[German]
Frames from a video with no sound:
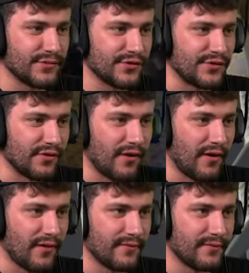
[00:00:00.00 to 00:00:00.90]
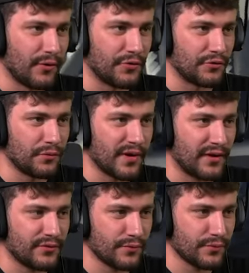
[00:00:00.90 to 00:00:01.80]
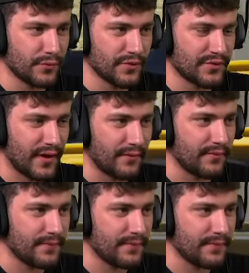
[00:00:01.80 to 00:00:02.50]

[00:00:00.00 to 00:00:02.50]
So. Otto, oh, du, du, du musst fahren.